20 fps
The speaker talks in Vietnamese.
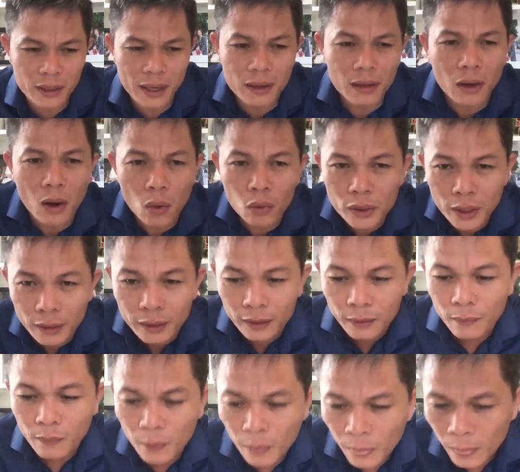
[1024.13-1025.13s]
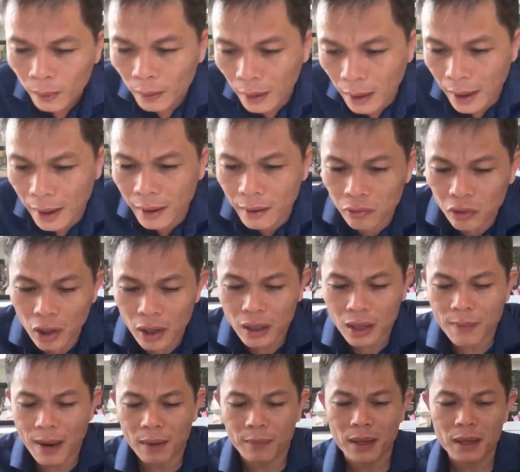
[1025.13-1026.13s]
sang cầu chi à, thì
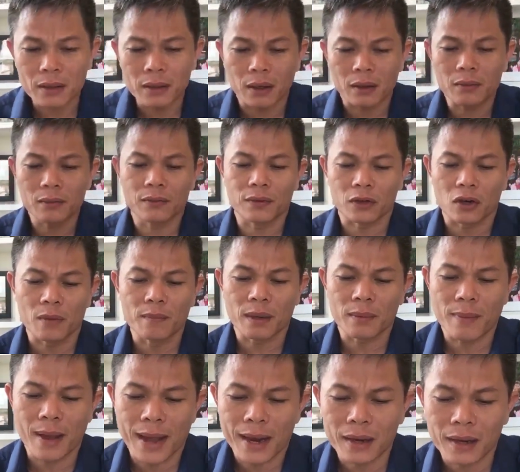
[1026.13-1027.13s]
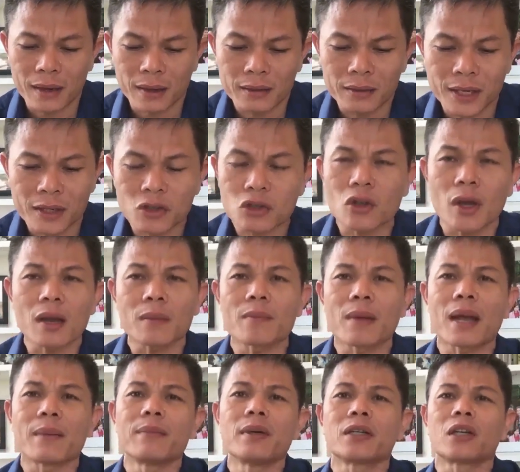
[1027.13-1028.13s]
các bạn biết không vừa rồi mình bán là nó xích sót
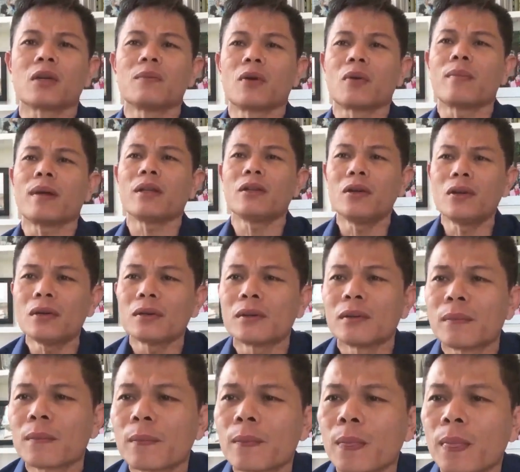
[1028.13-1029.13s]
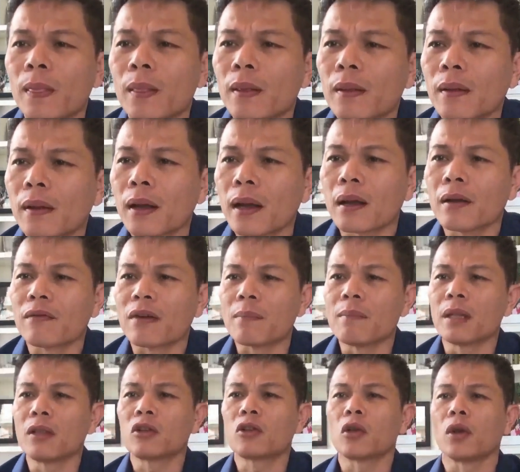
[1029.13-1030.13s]
30 triệu một mét vuông à, và
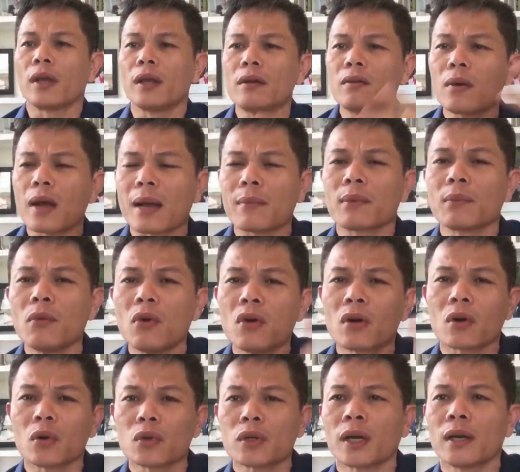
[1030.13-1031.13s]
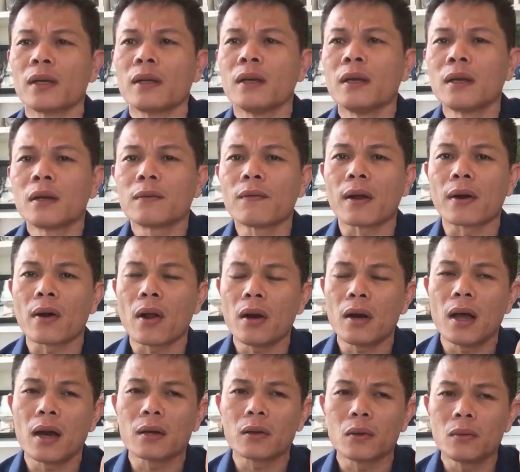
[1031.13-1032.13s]
mình chuyển qua mình mua củ chi và nó
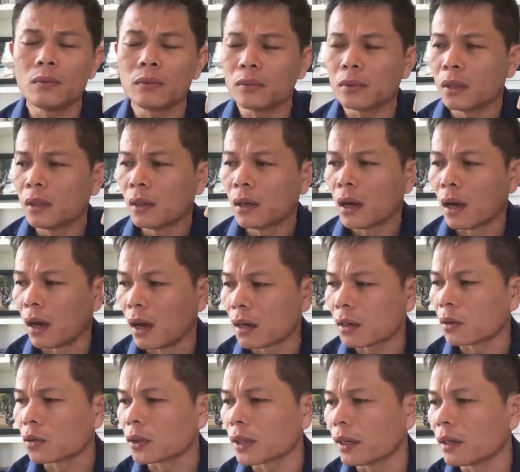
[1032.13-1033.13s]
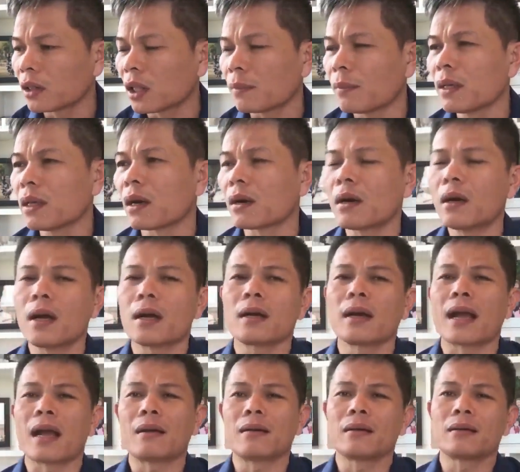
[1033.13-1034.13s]
lên cũng ở củ chi thì bây giờ nó lên
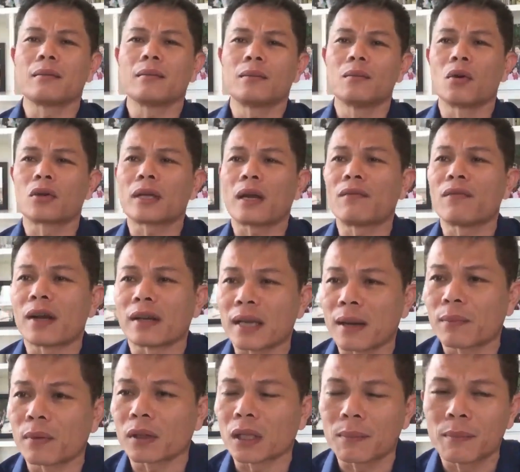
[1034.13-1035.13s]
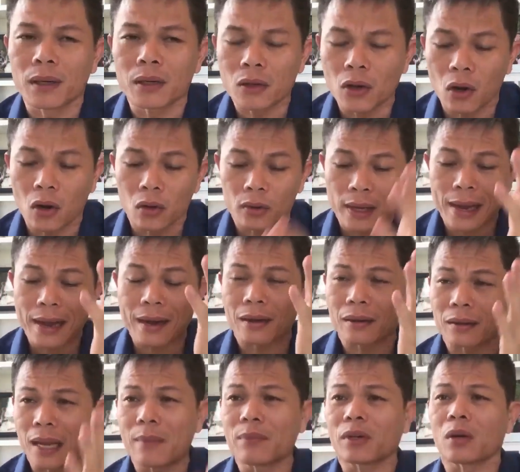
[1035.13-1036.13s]
gần 100 phần trăm là tại mình vô giá
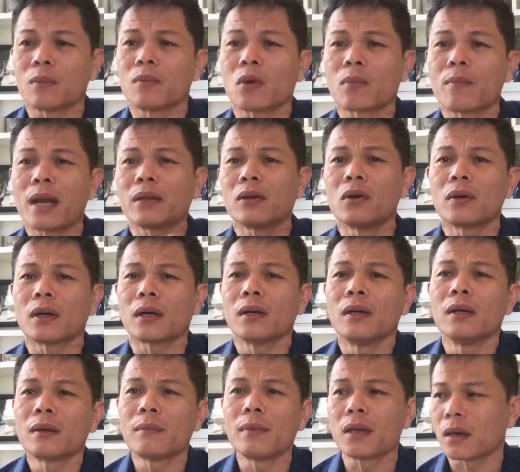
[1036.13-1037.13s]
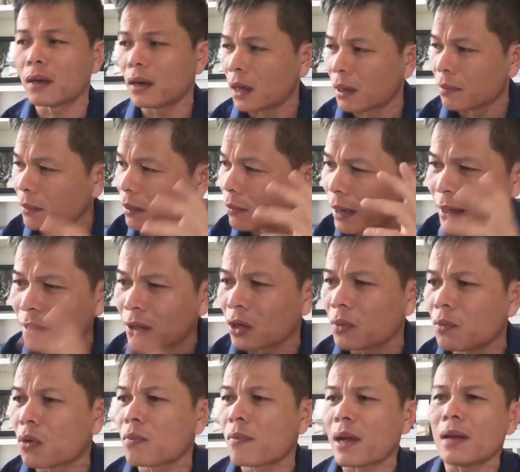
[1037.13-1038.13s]
có 8 triệu một mét vuông bây giờ nó lên mười mấy
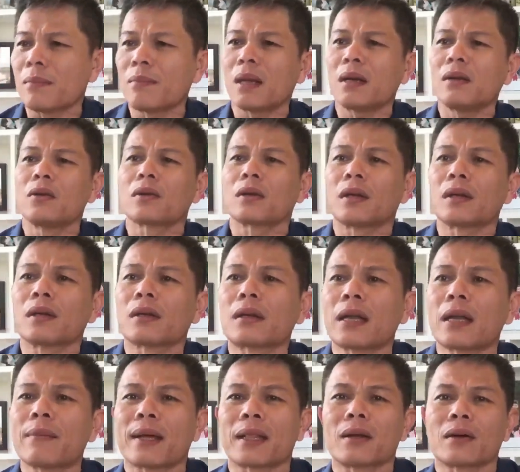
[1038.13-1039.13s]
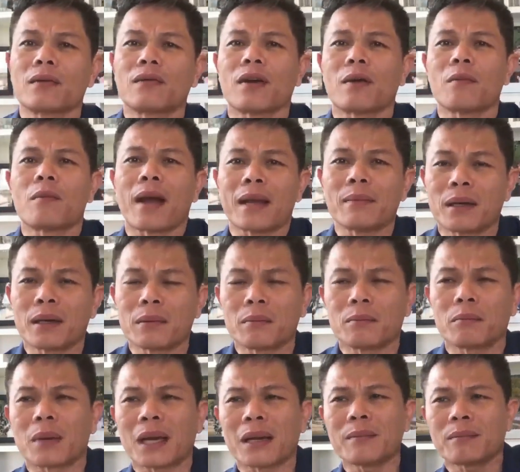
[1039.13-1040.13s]
triệu một mét mét vuông rồi các bạn ở vòng mấy mấy
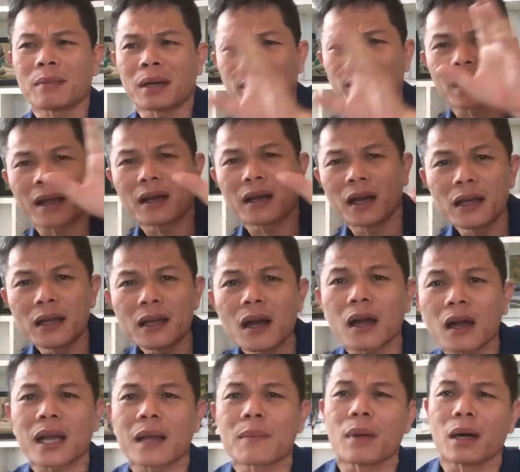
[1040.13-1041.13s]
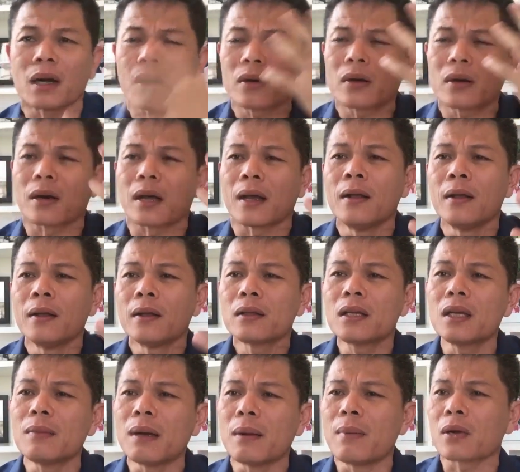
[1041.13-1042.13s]
mấy mấy, mấy tháng ý ở đây mình nói rằng là
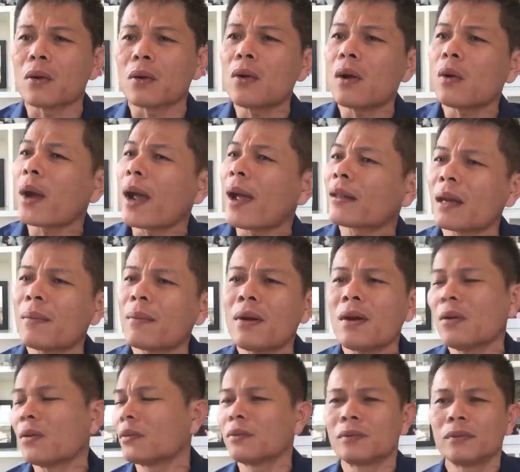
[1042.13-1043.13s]
nhưng mà mình cũng không quan tâm đâu